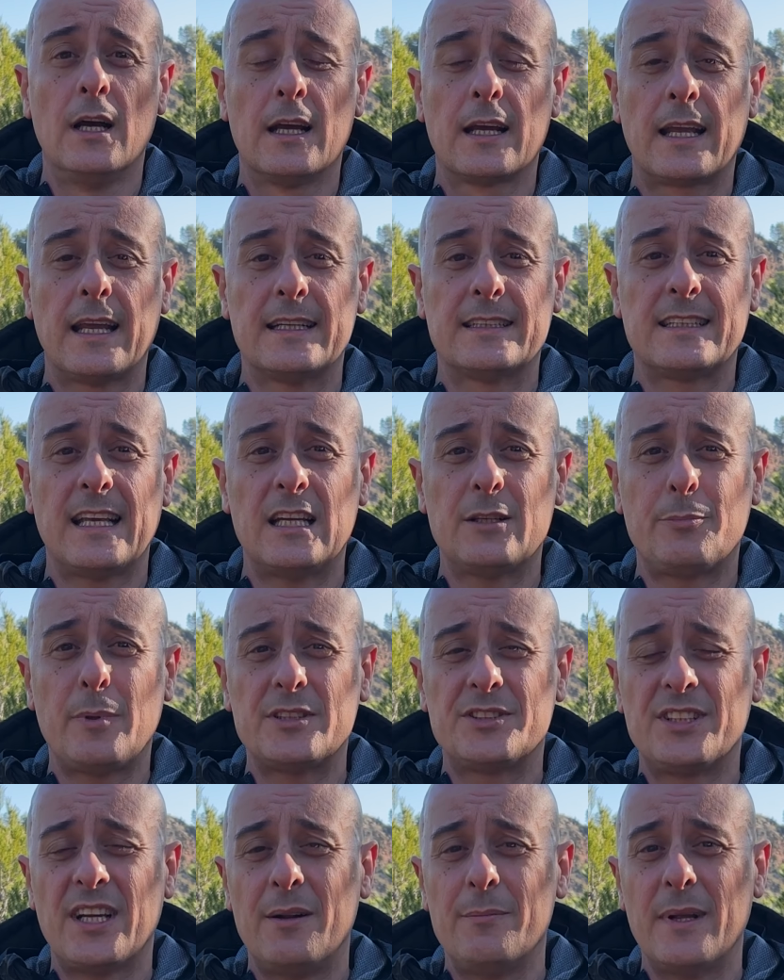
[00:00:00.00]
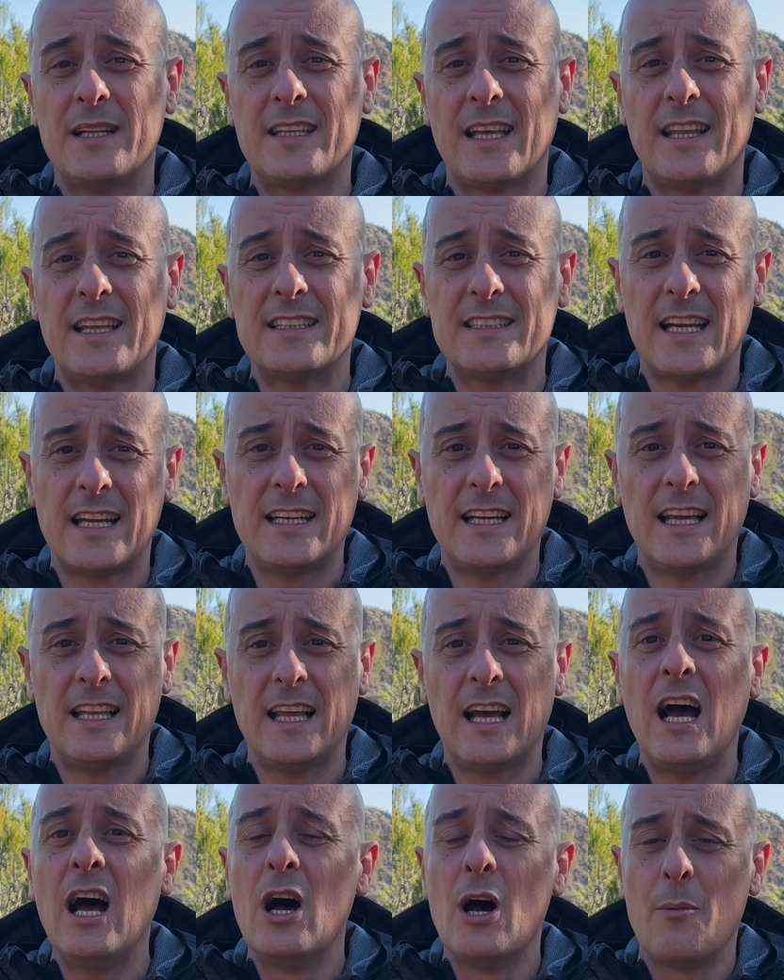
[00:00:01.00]
que está especialmente
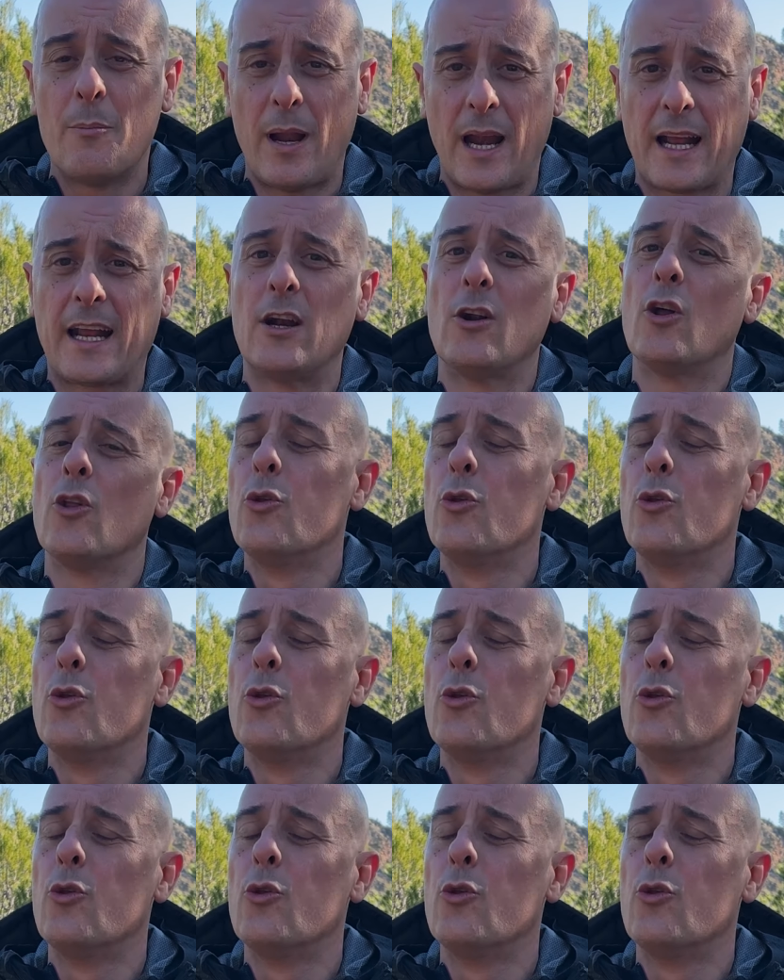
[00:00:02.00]
diseñada para que nos